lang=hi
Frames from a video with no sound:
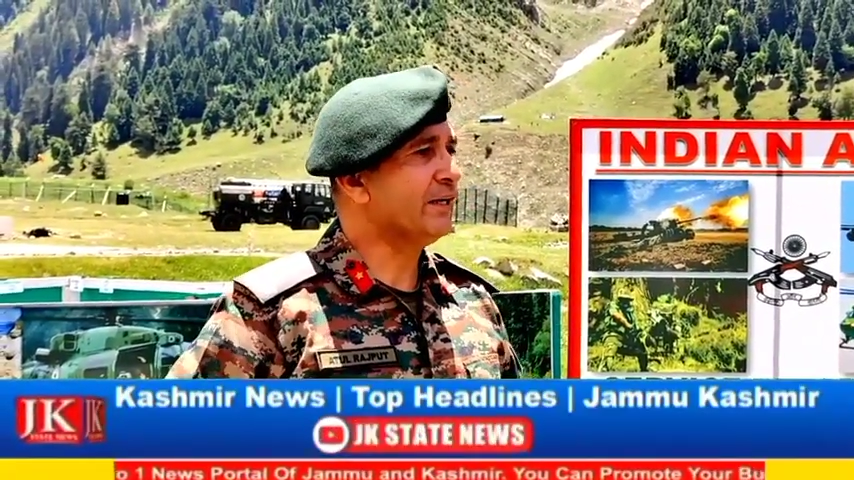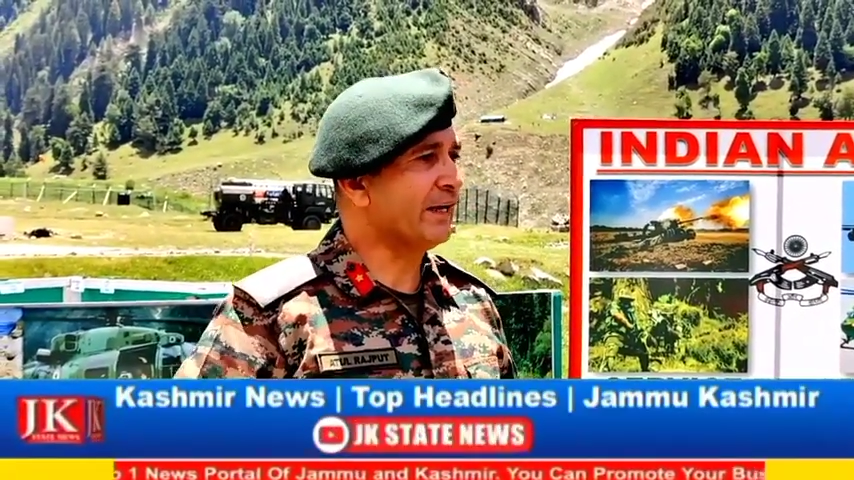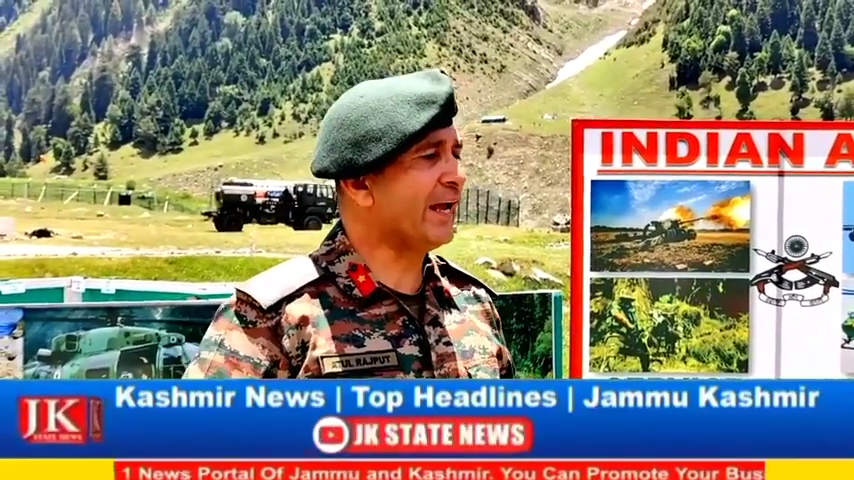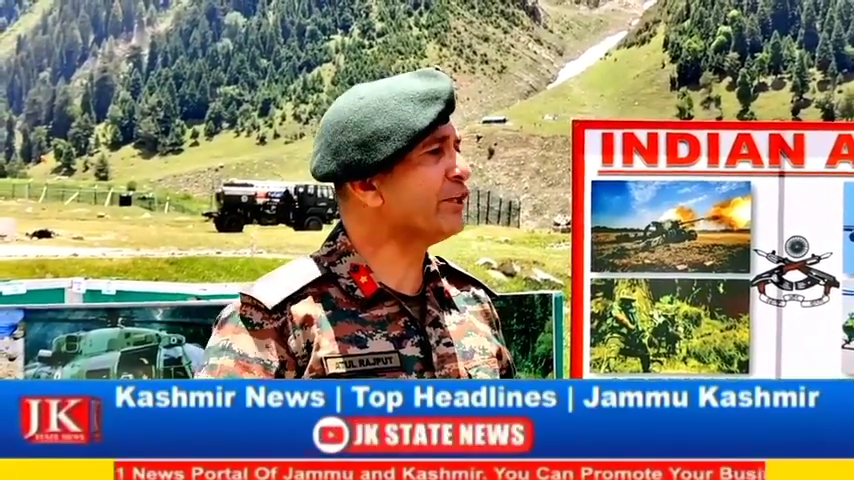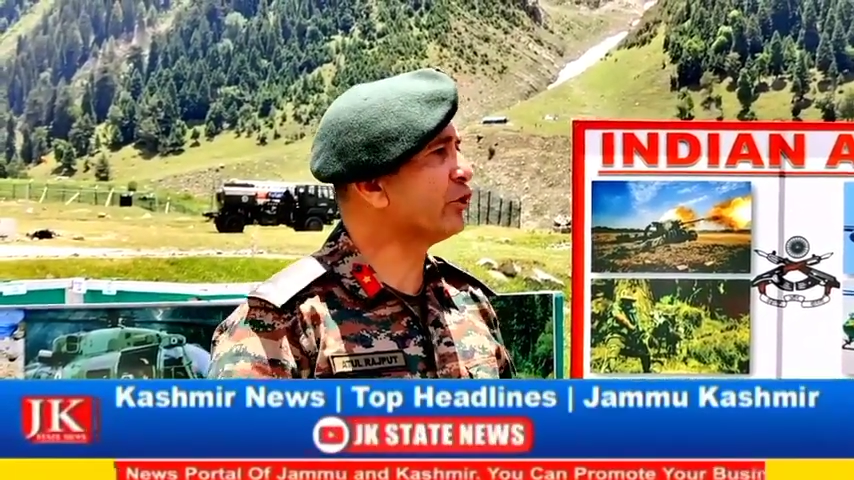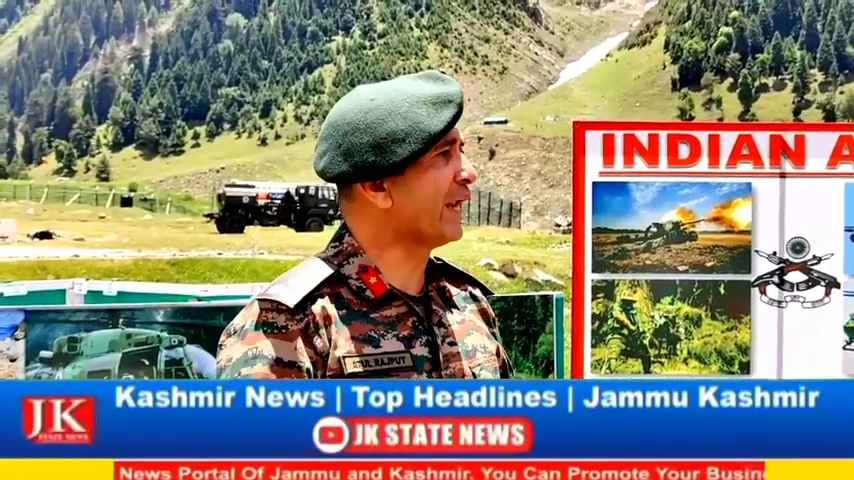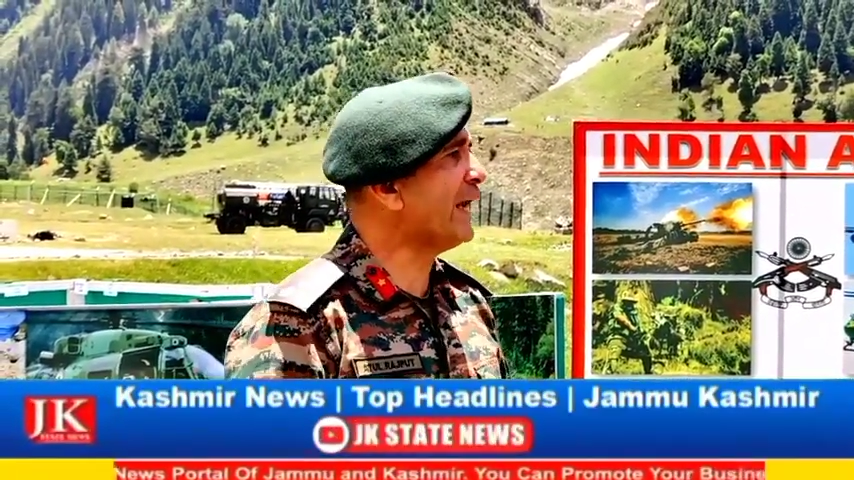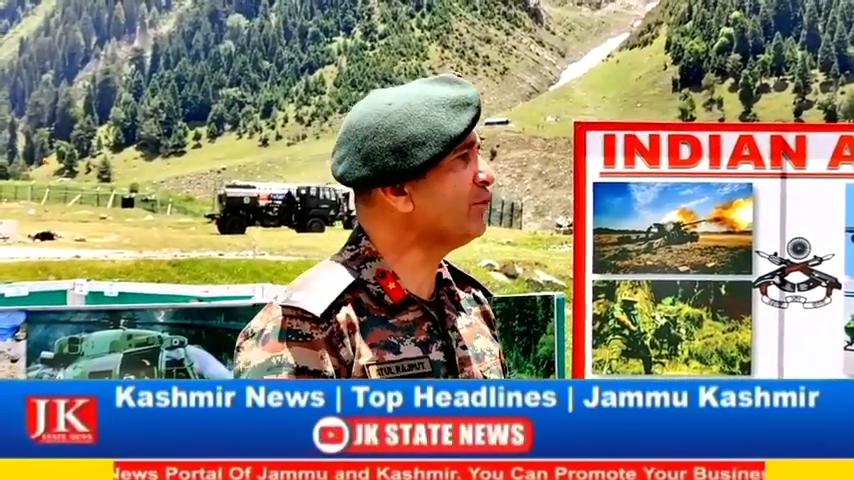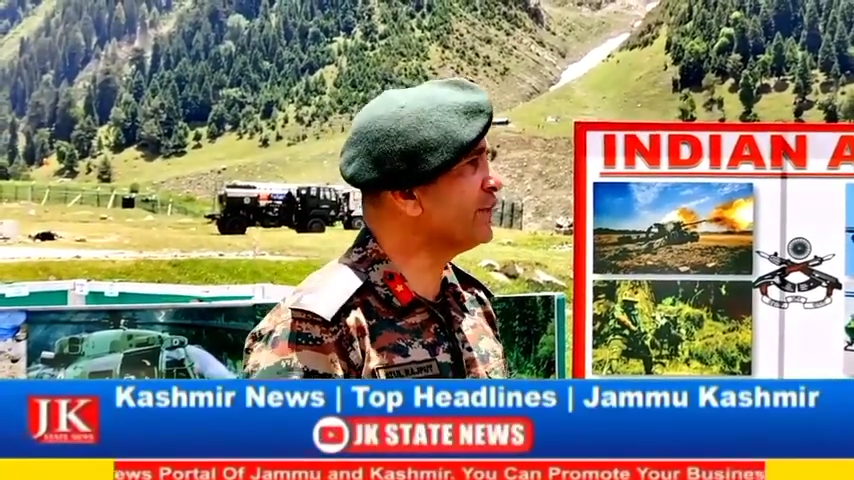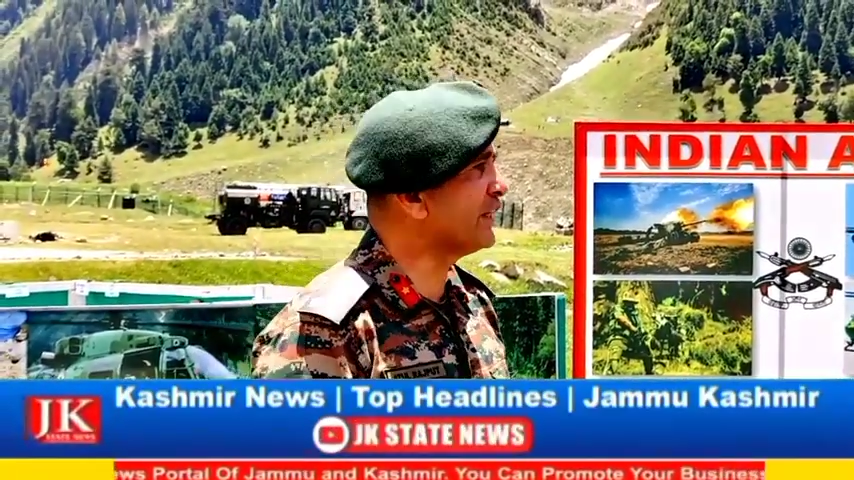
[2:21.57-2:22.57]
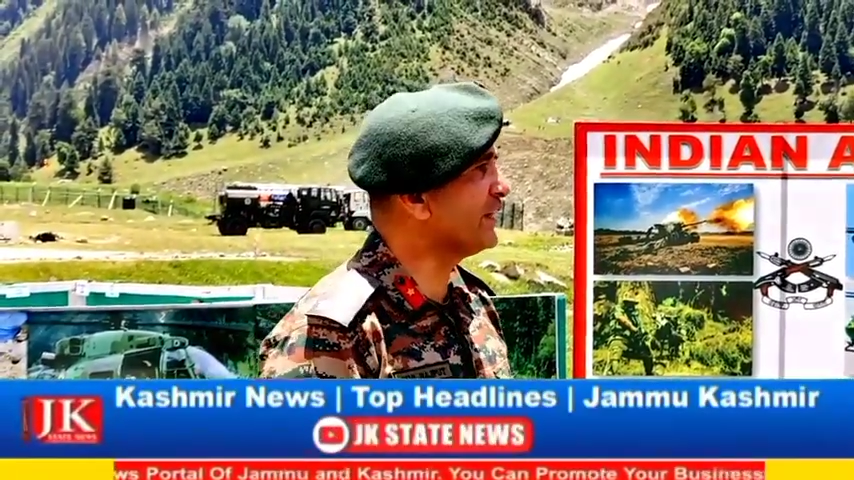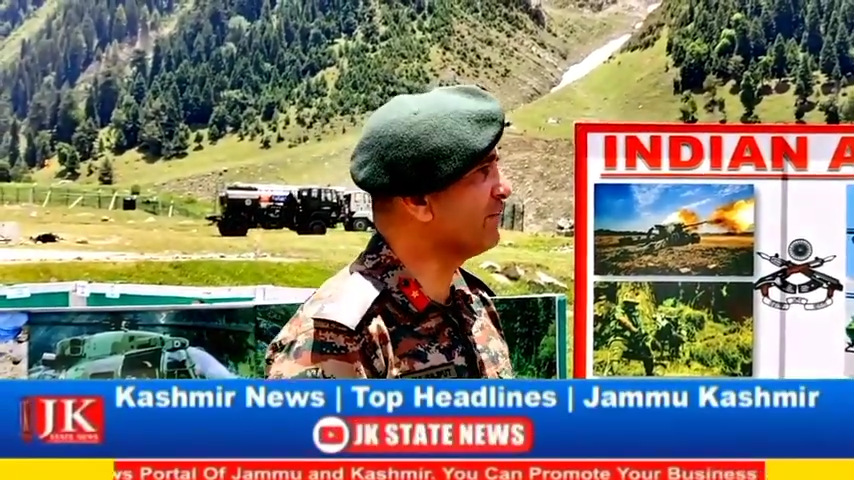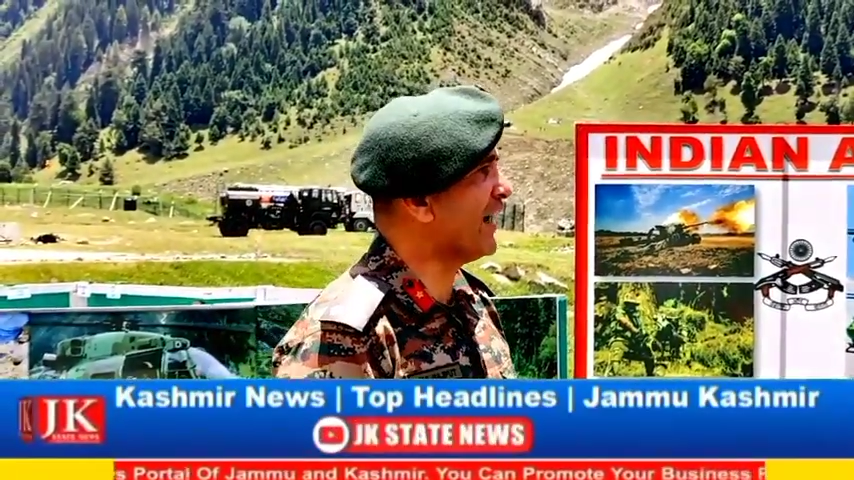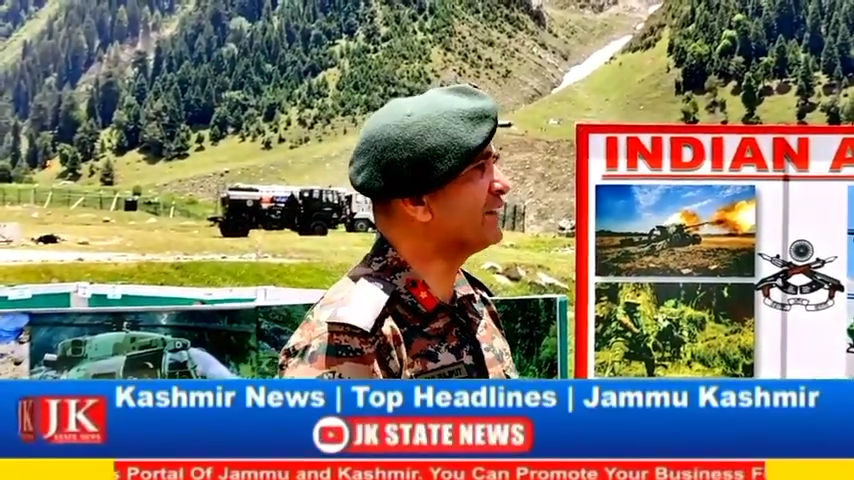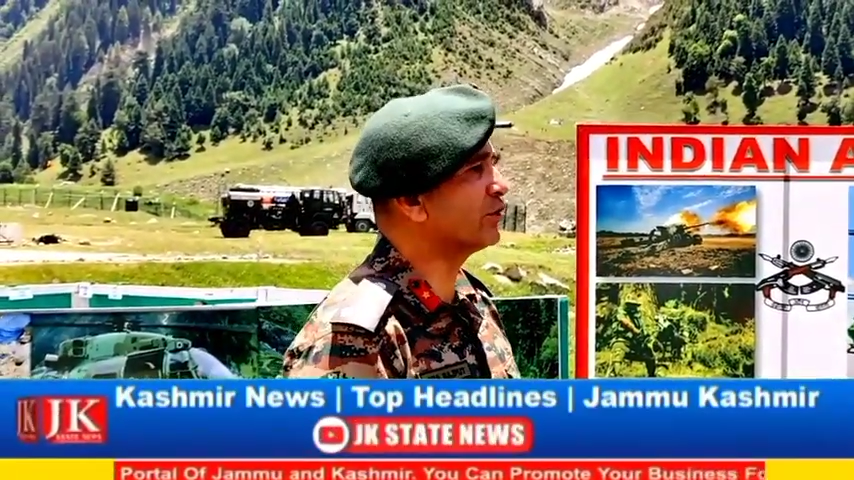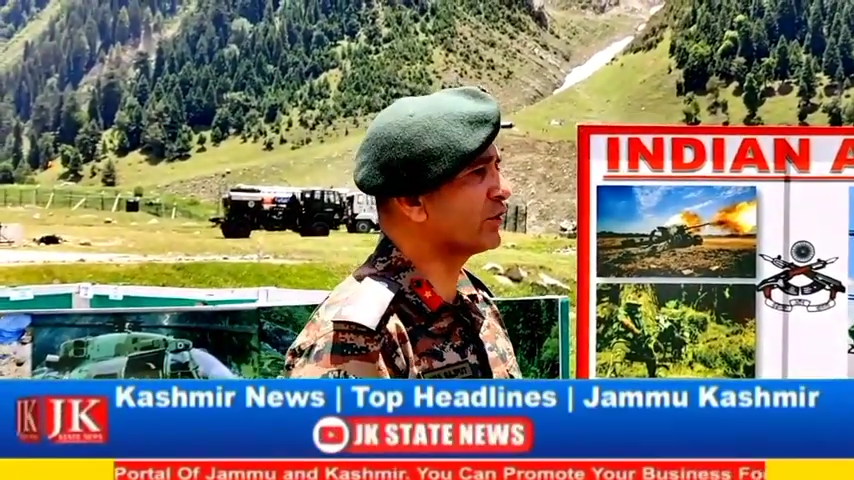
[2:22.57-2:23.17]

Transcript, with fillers: नए जो नाइट विजन डिवाइसेस